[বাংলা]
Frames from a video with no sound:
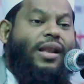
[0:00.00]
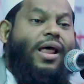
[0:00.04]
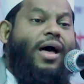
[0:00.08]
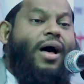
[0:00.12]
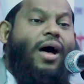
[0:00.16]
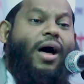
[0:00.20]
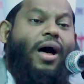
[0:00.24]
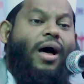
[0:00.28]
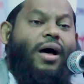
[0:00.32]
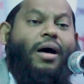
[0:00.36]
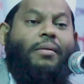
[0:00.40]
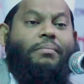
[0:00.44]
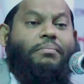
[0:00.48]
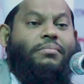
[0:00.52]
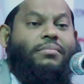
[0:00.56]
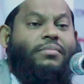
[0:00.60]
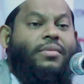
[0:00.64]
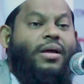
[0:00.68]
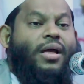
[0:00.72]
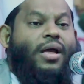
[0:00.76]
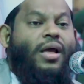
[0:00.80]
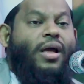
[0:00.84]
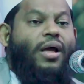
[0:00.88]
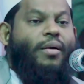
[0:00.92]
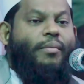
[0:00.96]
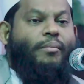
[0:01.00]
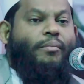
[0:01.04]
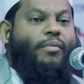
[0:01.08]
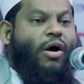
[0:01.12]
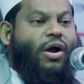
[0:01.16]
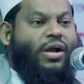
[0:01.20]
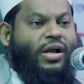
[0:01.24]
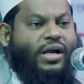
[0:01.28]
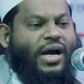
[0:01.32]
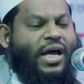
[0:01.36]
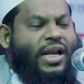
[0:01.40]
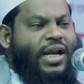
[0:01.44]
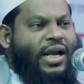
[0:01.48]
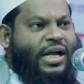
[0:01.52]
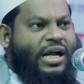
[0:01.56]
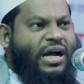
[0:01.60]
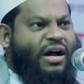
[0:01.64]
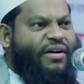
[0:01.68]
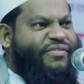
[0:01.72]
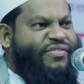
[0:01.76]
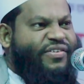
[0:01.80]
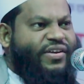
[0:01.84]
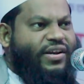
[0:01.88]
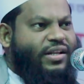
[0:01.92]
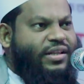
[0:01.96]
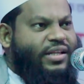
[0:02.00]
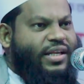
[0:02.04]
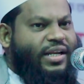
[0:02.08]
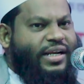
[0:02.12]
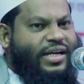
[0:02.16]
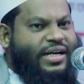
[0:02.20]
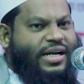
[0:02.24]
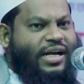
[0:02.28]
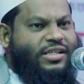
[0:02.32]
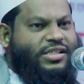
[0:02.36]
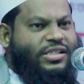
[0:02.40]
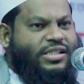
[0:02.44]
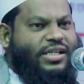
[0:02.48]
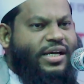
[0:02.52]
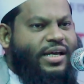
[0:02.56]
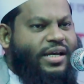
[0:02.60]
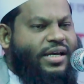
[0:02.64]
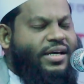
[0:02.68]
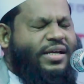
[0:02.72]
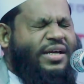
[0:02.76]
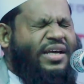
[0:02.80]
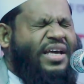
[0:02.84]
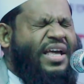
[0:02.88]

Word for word: সাল্লাম মক্কার কাফেরদের কাছে